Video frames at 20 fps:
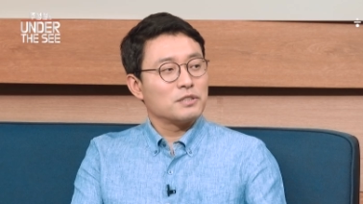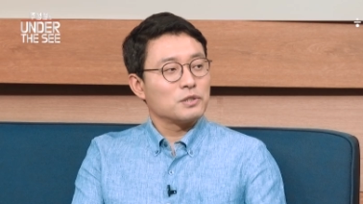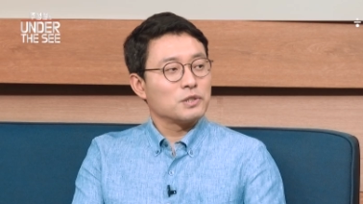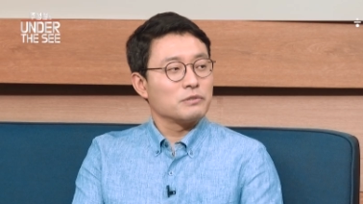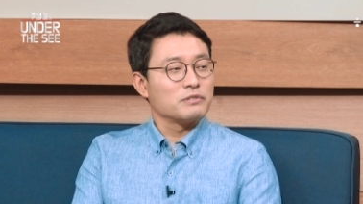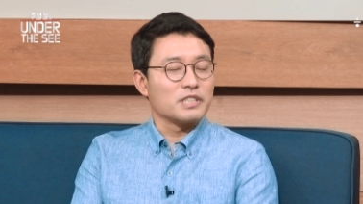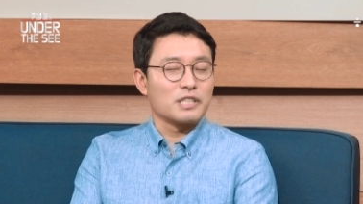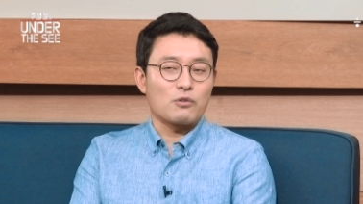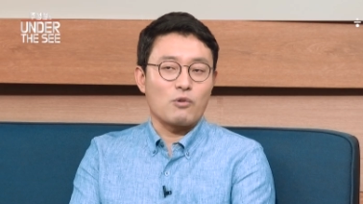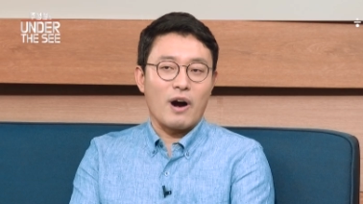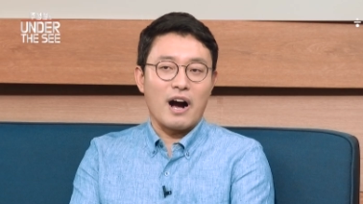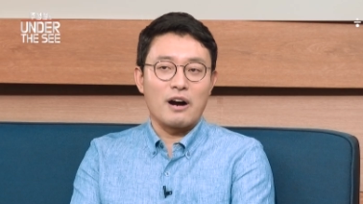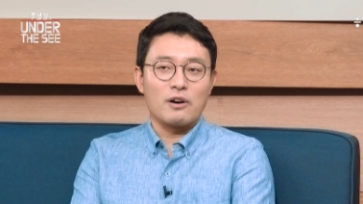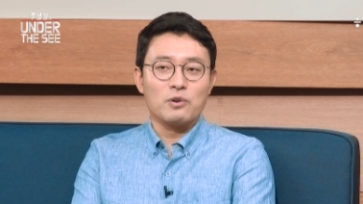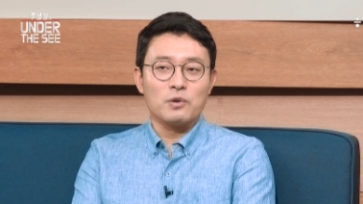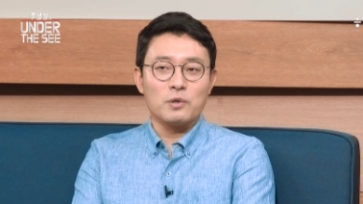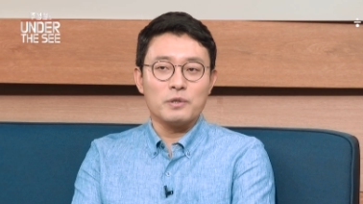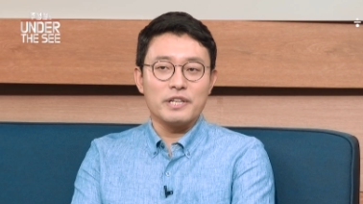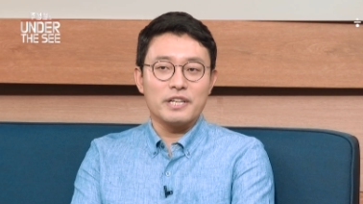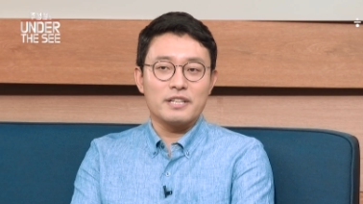것처럼 이제
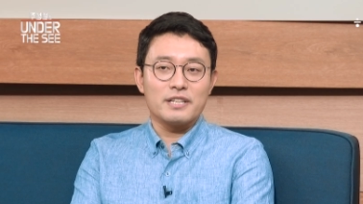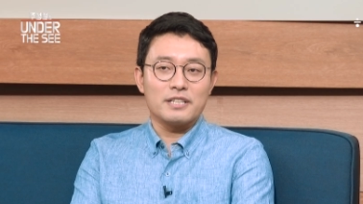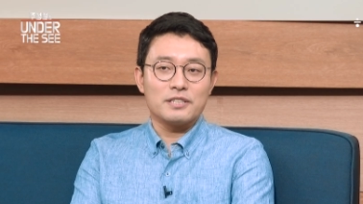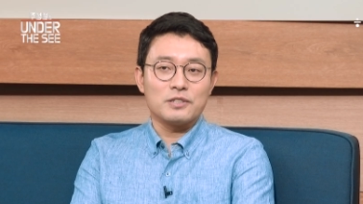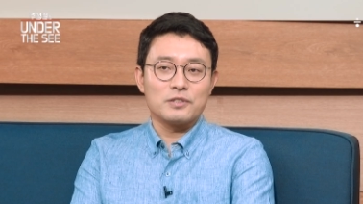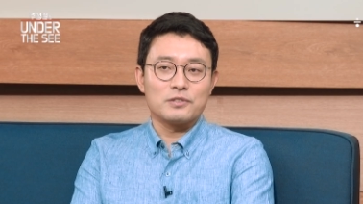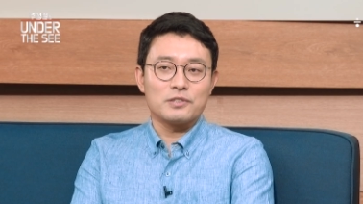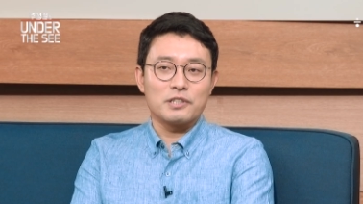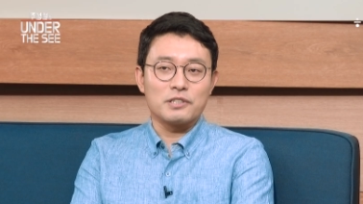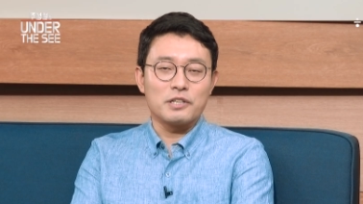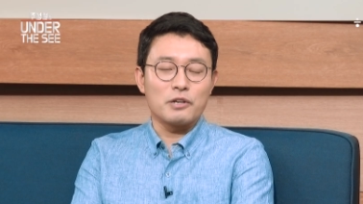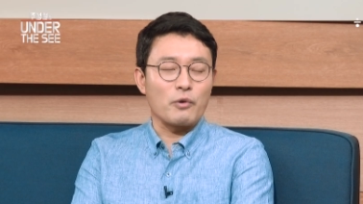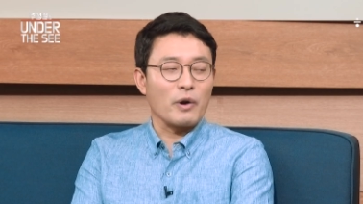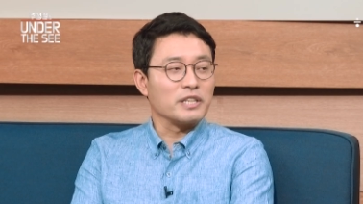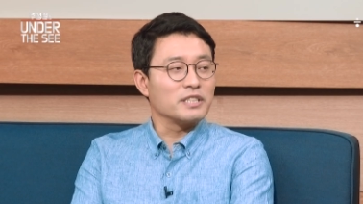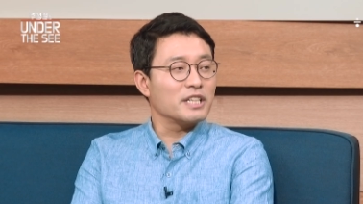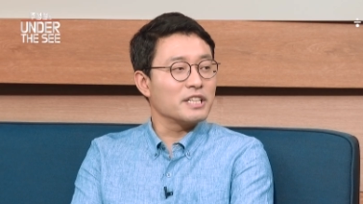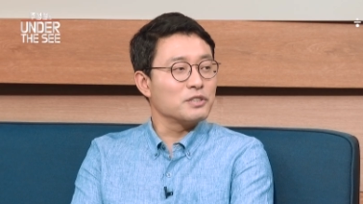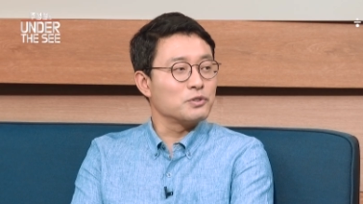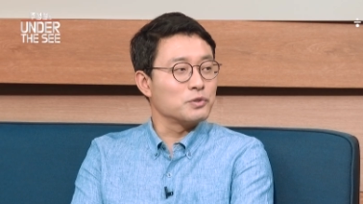광고 얘기를 하셨는데 그게
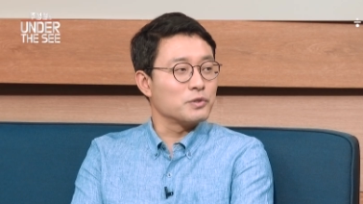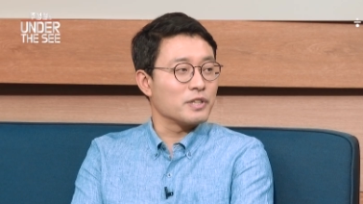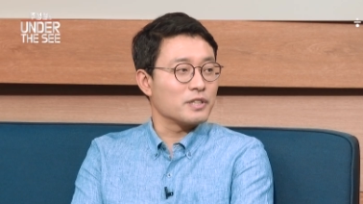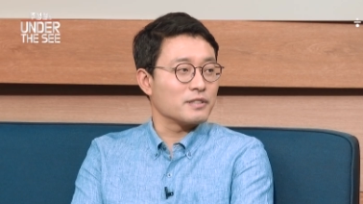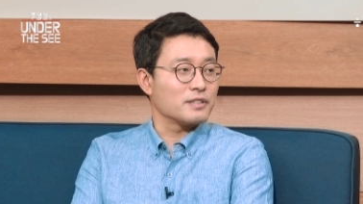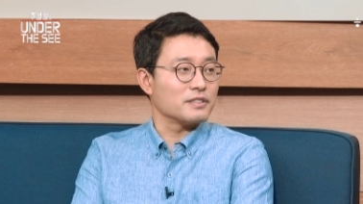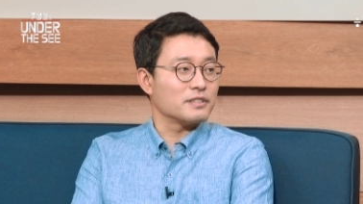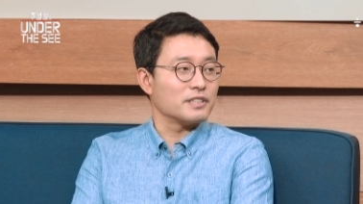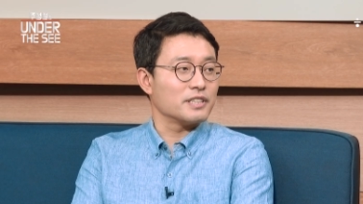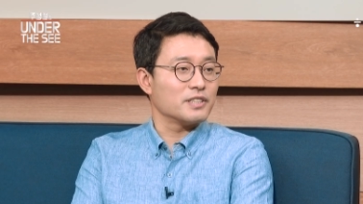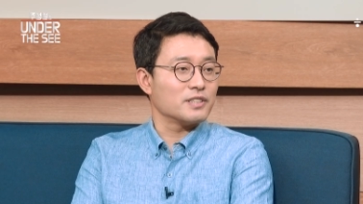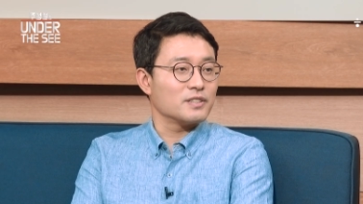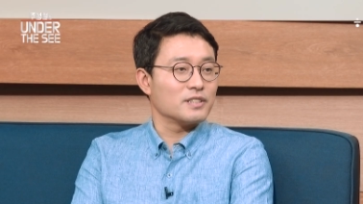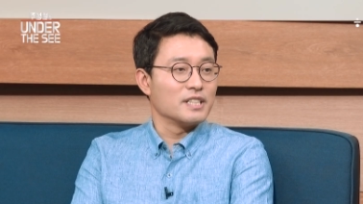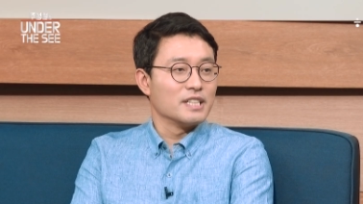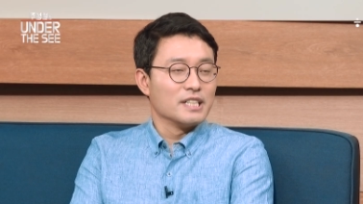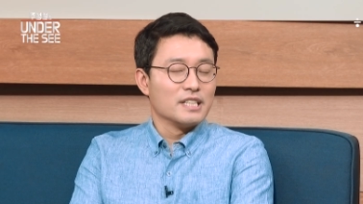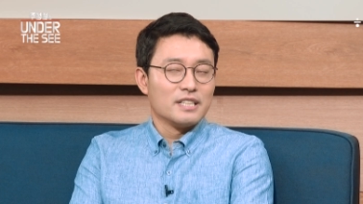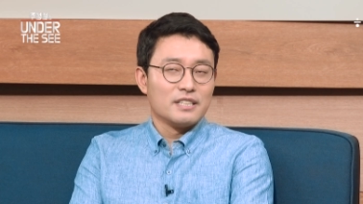굉장히 중요한 것 같아요.